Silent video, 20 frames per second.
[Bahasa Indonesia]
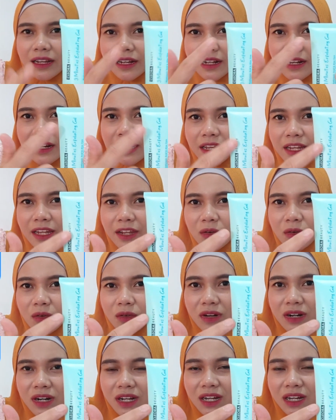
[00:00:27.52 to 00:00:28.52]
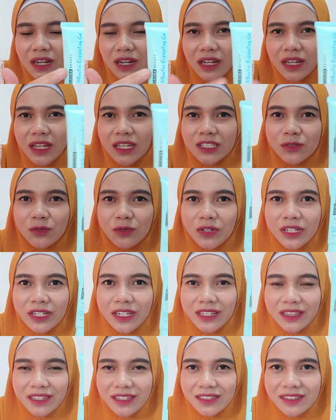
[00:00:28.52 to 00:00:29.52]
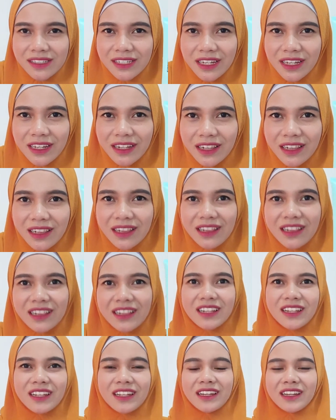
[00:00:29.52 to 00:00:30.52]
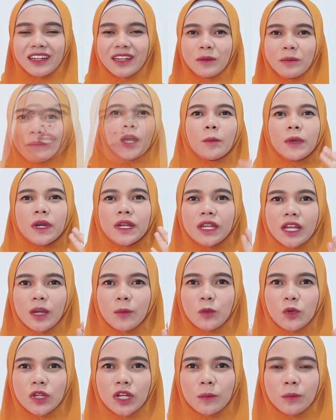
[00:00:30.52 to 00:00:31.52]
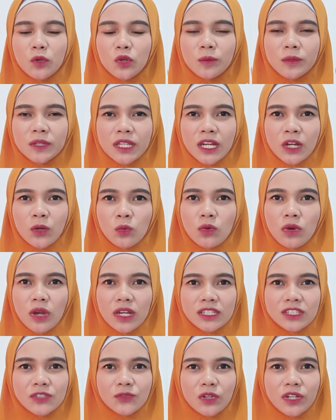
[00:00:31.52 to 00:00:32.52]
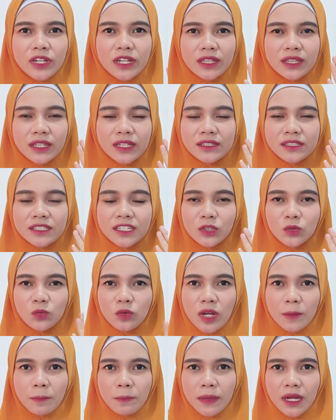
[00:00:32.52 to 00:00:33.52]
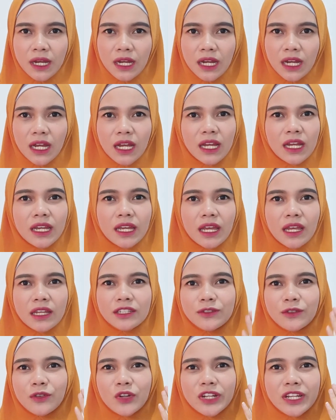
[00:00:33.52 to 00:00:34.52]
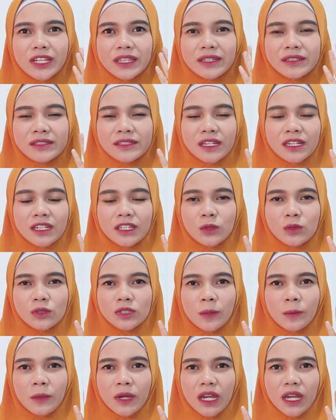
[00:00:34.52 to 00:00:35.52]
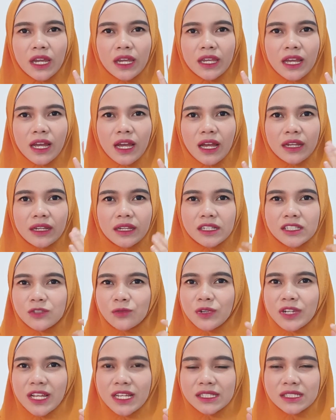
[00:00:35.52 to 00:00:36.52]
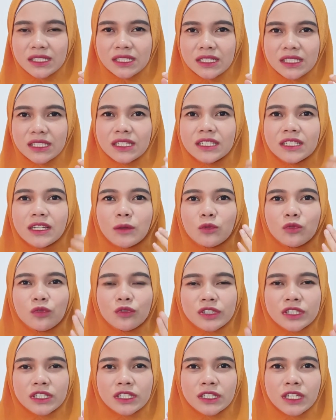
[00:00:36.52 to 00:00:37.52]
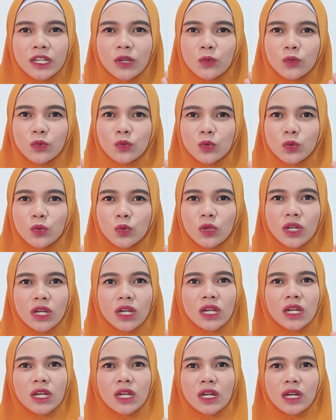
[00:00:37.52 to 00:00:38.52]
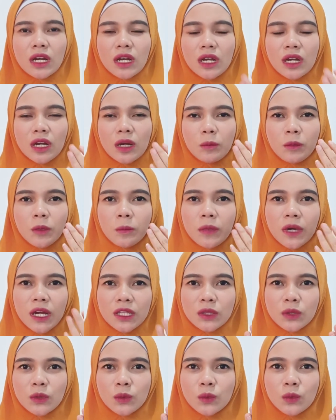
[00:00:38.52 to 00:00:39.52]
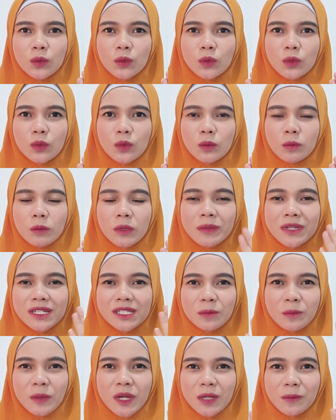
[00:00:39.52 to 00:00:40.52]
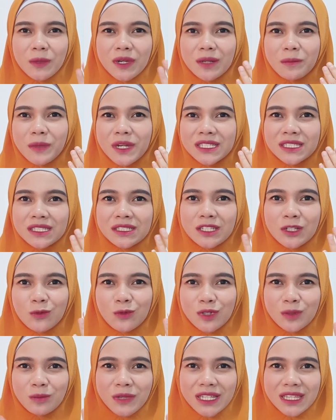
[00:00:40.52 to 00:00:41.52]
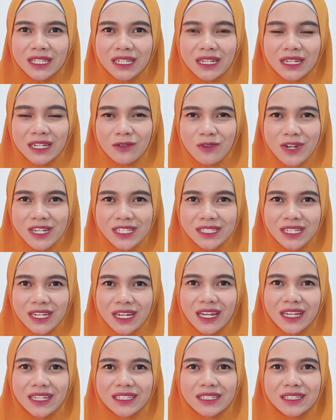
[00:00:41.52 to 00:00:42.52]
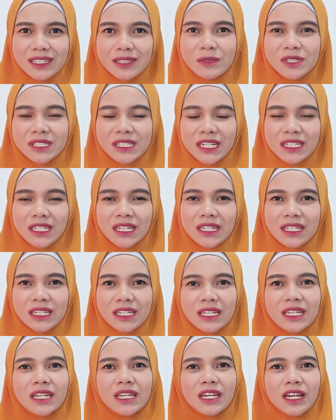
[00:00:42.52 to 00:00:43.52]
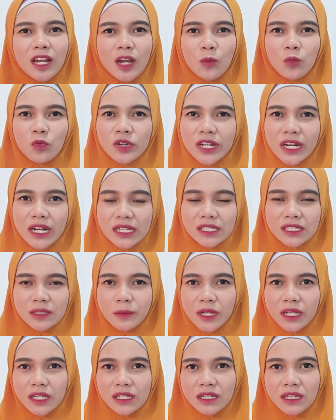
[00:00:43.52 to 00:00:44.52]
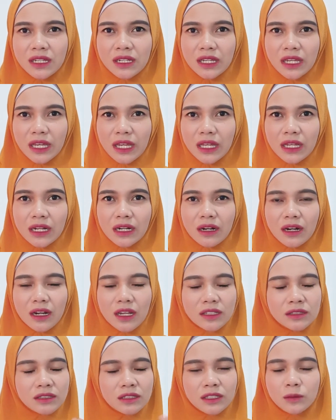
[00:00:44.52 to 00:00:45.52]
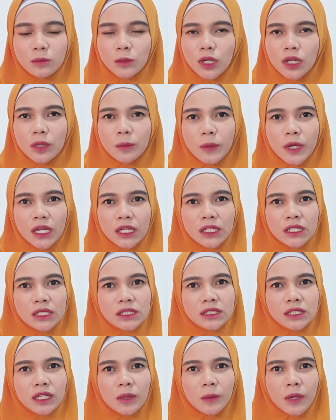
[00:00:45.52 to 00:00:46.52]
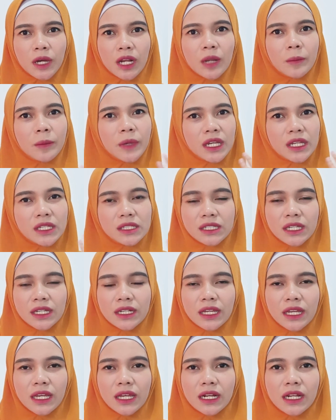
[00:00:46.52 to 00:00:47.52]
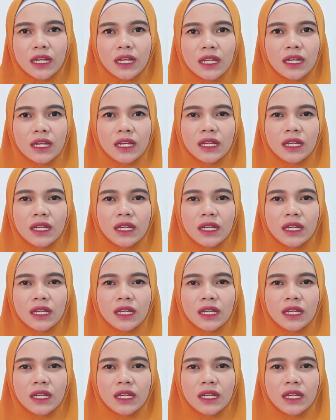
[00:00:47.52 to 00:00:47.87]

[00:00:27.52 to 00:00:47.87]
Cleora Exfoliating Gel bagi kamu yang belum tahu exfoliating gel itu apa, exfoliating gel itu sama kayak agen eksfoliasi yang fungsinya untuk uh, membantu mempercepat pelepasan sel mati yang ada di wajah. Jadi misalnya nih, kamu udah rajin pakai skincare, rajin banget pagi, siang, malam pakai skincare.